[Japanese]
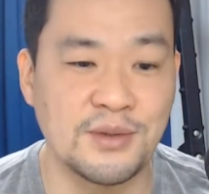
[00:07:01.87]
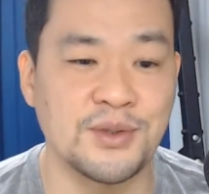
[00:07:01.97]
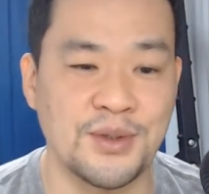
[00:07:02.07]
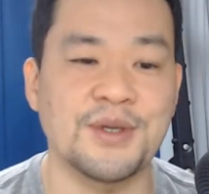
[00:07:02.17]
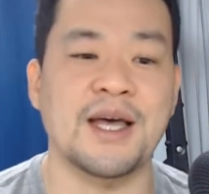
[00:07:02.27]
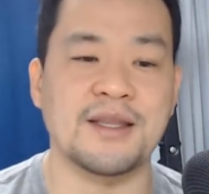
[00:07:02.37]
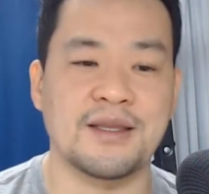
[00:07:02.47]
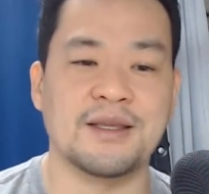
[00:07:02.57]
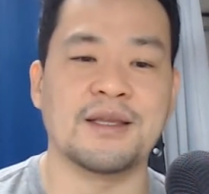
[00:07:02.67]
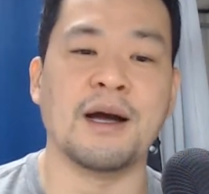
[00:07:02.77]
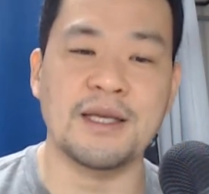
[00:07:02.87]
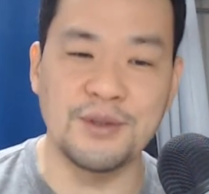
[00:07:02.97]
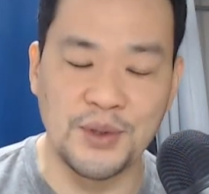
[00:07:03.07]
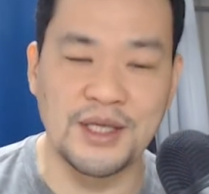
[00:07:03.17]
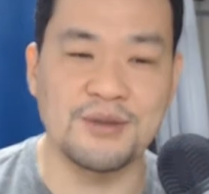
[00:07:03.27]
それをやっやり
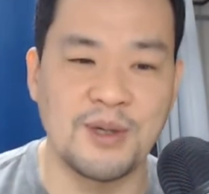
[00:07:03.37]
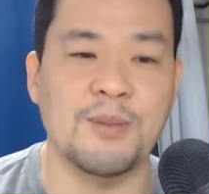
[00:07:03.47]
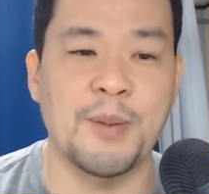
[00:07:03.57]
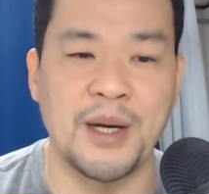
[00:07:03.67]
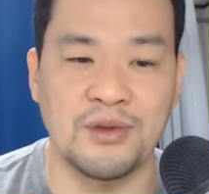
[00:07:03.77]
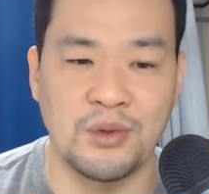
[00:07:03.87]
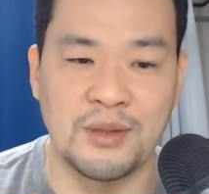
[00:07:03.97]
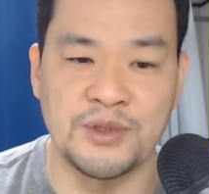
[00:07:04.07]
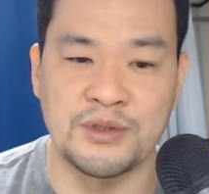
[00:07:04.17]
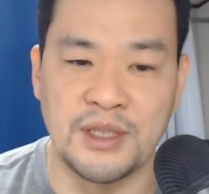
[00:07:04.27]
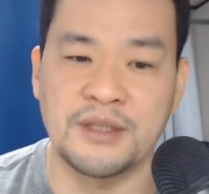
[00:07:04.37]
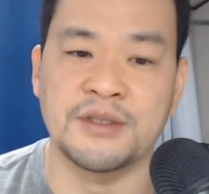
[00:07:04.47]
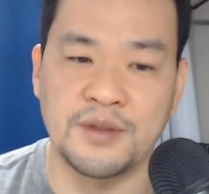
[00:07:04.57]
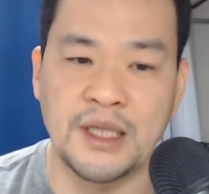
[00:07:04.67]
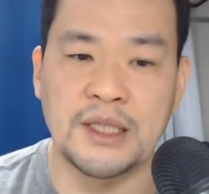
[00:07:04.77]
のけるのが、まあ、パットナムなん
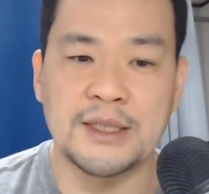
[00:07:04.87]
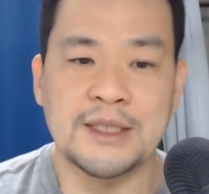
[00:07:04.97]
ですよね。